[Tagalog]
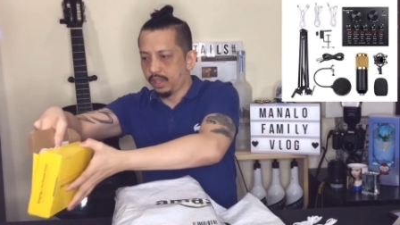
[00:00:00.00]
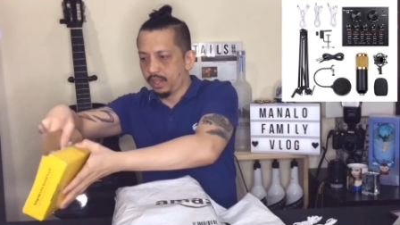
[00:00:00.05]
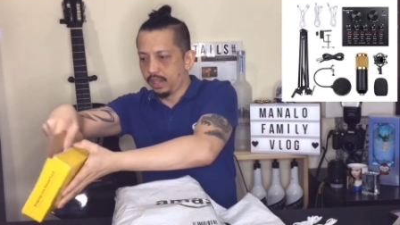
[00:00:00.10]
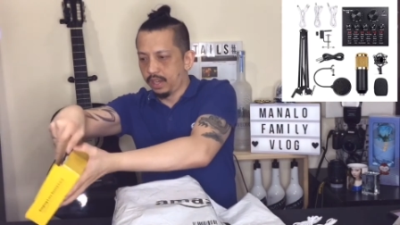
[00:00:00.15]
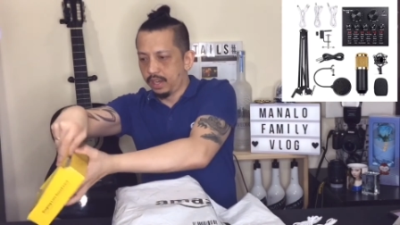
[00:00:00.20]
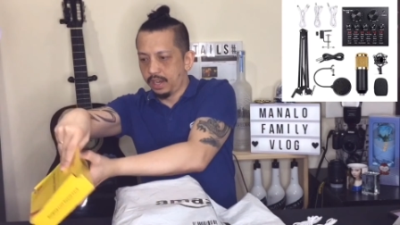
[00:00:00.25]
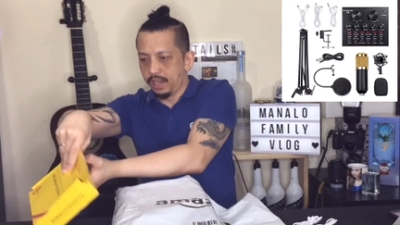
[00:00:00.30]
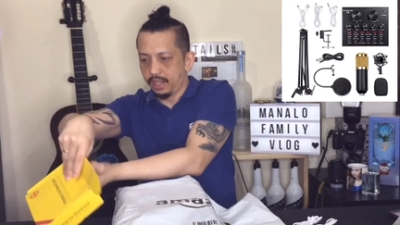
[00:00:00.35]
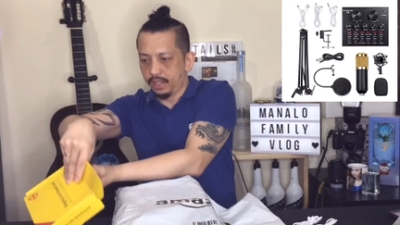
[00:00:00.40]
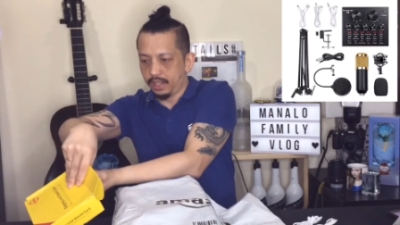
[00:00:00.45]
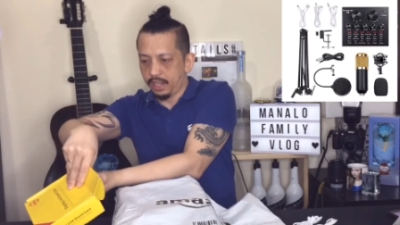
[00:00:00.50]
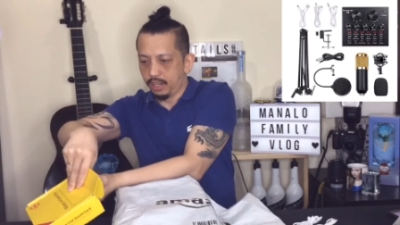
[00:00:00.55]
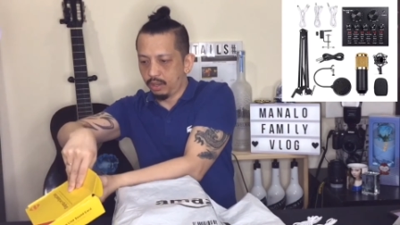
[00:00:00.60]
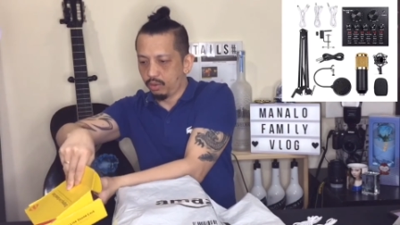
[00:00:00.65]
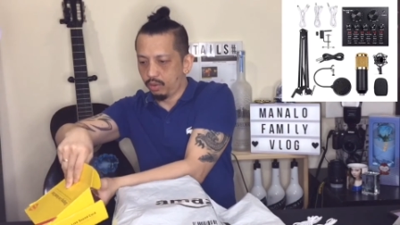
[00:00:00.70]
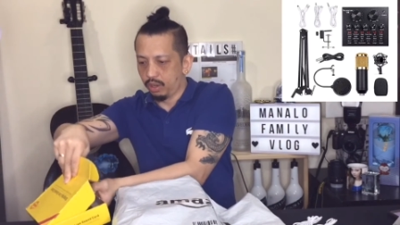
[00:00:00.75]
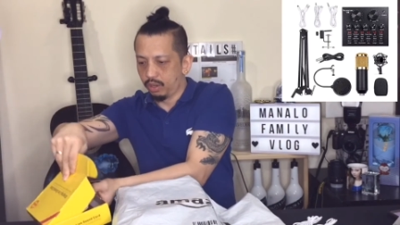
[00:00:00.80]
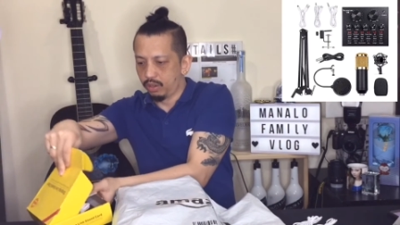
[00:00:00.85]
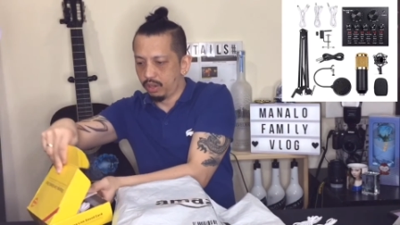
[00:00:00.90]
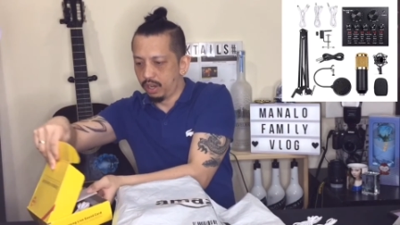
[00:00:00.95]
Tignan natin
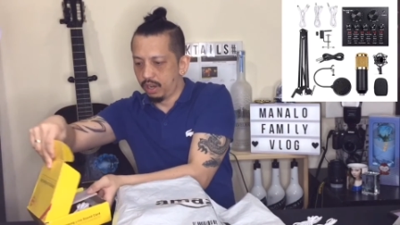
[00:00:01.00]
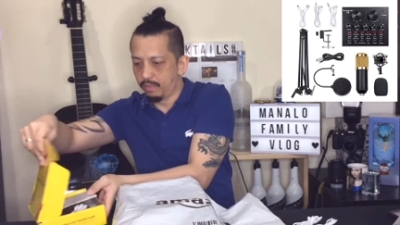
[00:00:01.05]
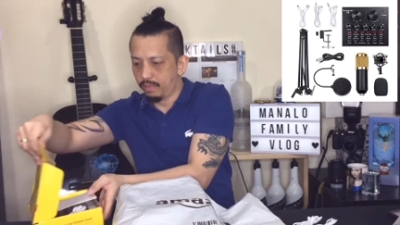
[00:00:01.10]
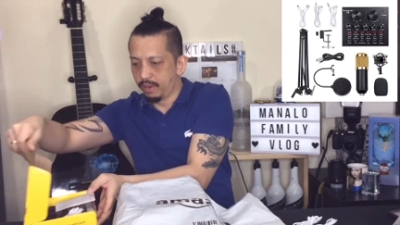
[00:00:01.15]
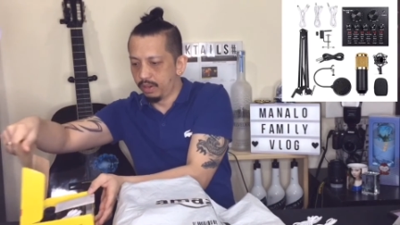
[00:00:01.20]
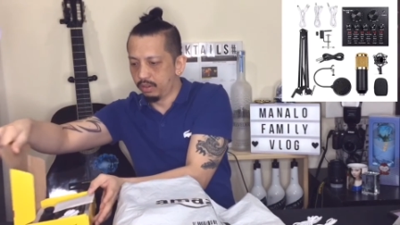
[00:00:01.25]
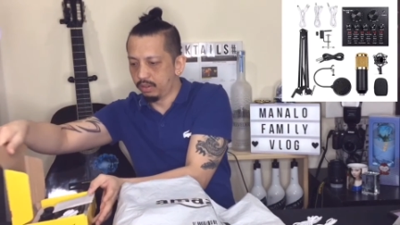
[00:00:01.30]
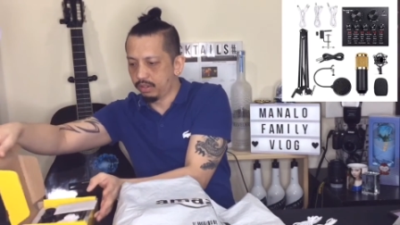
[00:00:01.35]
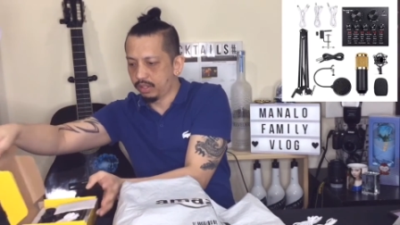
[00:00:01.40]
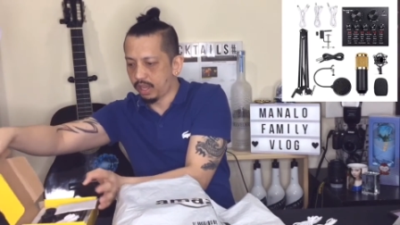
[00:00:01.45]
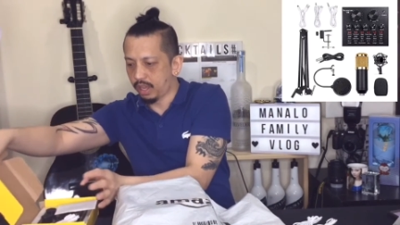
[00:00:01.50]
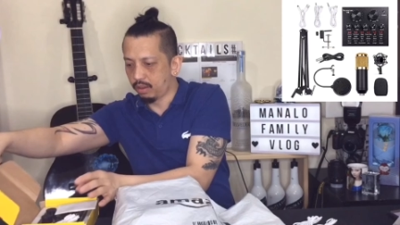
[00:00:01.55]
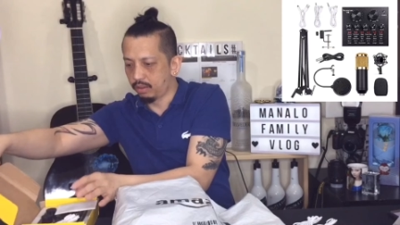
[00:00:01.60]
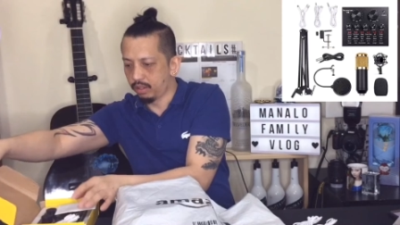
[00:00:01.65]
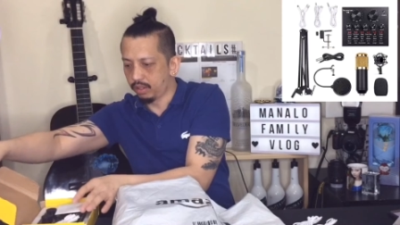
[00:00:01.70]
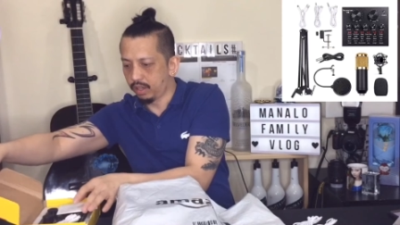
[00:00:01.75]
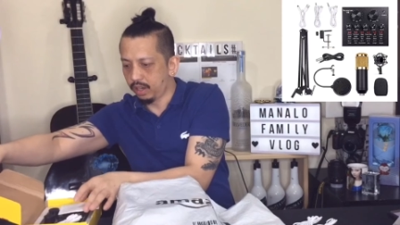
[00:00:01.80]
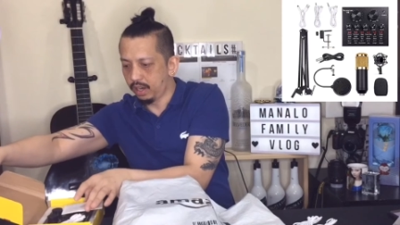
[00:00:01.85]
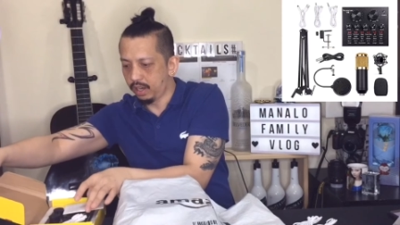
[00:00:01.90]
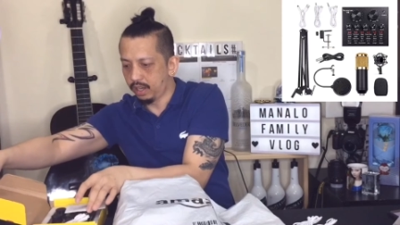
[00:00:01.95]
kung ano laman ng
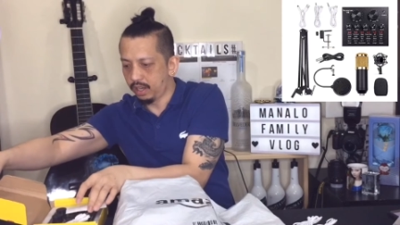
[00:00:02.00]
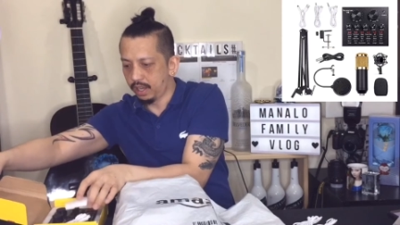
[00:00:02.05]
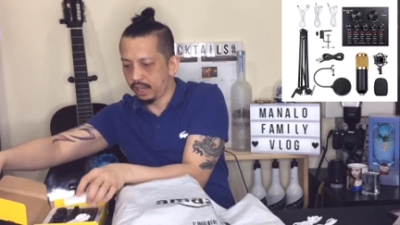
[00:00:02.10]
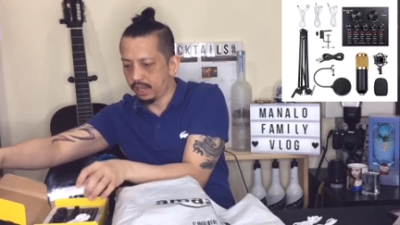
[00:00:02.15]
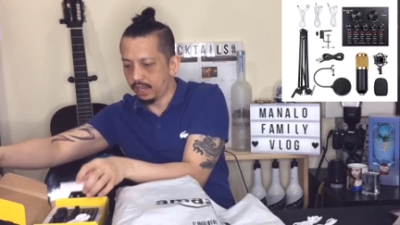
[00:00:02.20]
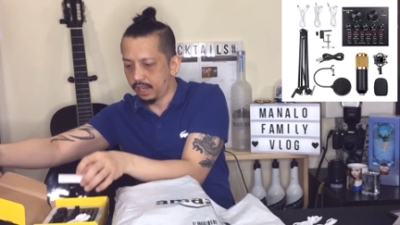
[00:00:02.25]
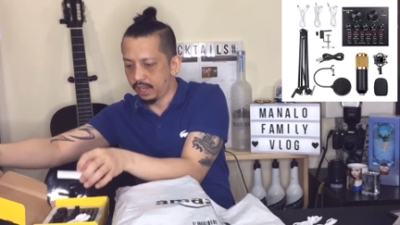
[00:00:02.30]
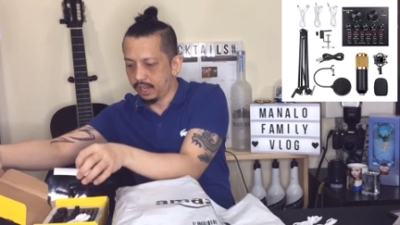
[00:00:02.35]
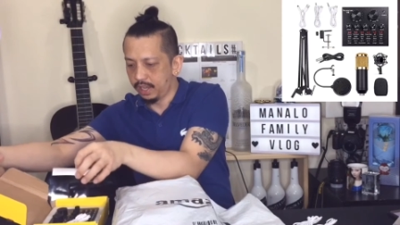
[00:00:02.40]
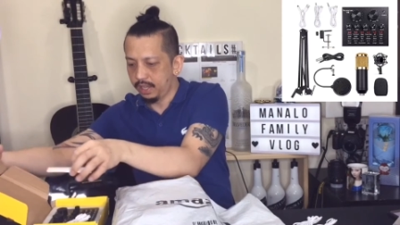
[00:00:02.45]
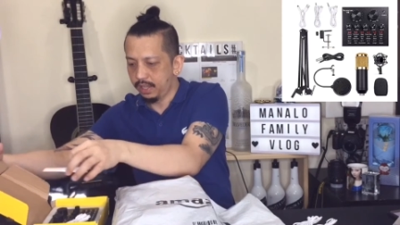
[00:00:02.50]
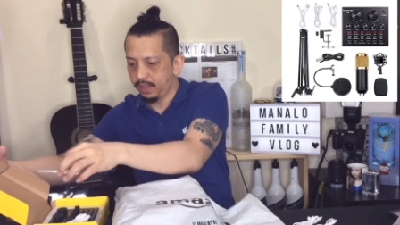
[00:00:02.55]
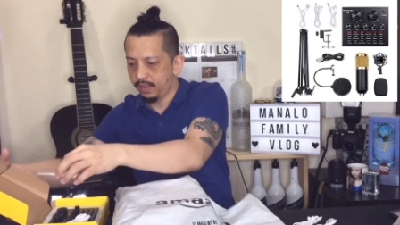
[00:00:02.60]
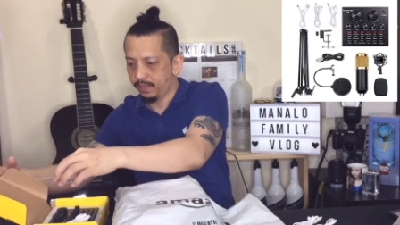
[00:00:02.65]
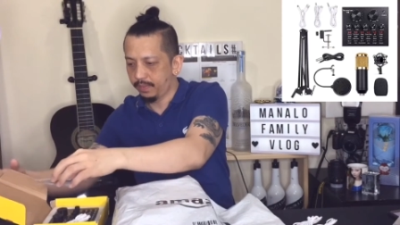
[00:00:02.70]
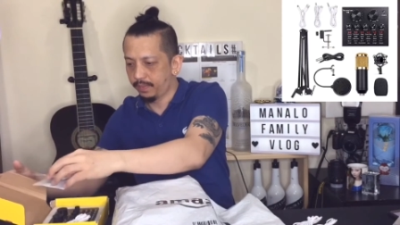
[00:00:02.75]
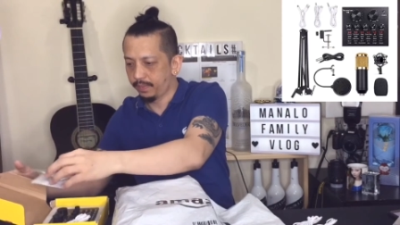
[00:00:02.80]
sound card. Ayan.